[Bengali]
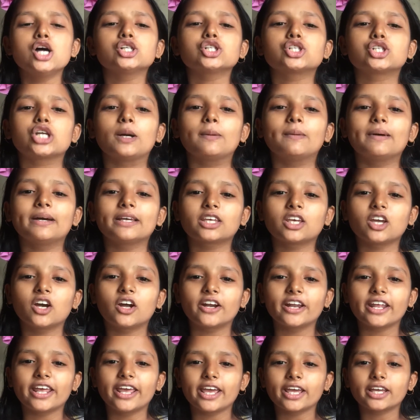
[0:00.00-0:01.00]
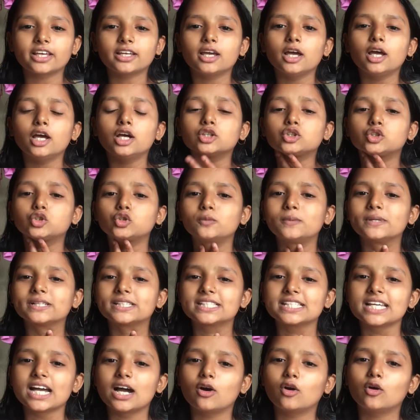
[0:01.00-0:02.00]
সবাইকে অনেক
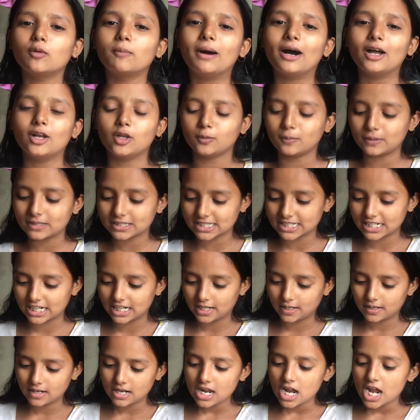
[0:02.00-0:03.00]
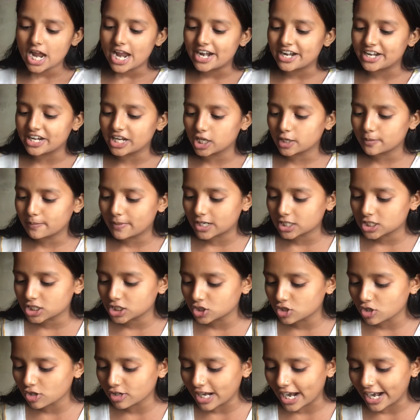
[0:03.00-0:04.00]
শুভেচ্ছা ও ভালোবাসা নির্বাসিত
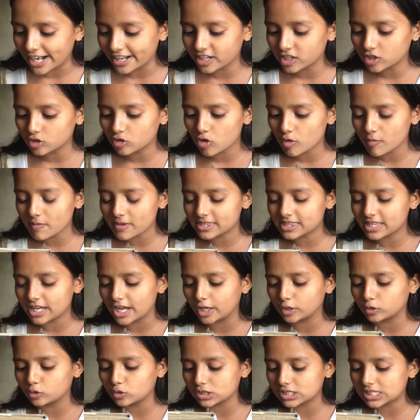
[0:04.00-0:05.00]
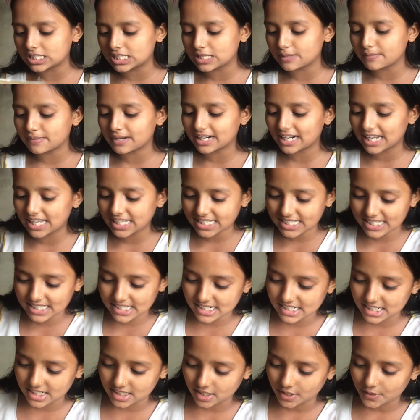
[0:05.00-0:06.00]
নারীর কবিতা তসলিমা
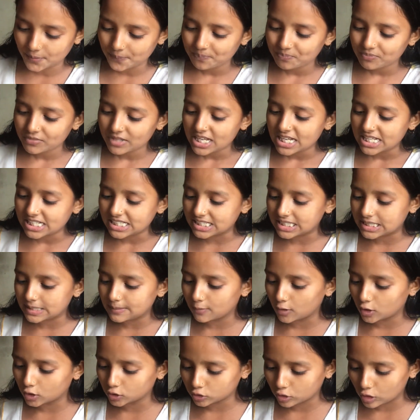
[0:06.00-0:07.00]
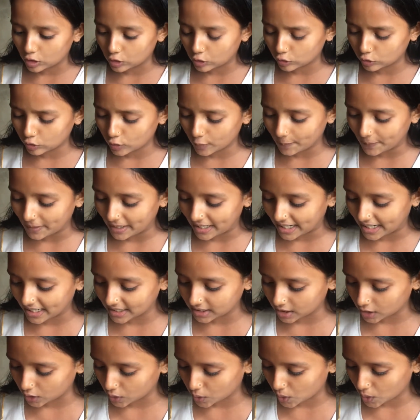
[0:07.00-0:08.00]
নাসরিন জীবন কখনো বা
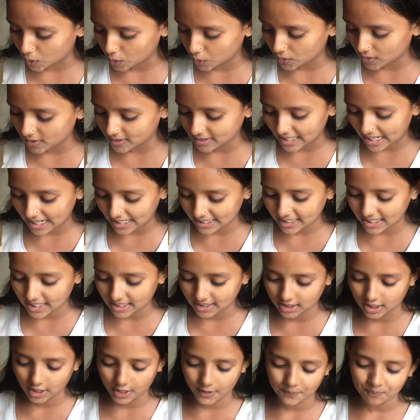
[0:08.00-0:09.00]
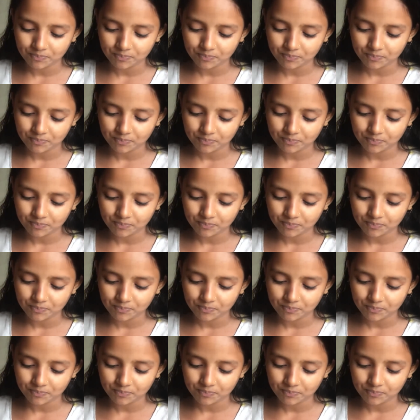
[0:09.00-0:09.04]
হাতে কখনো ডান হাতে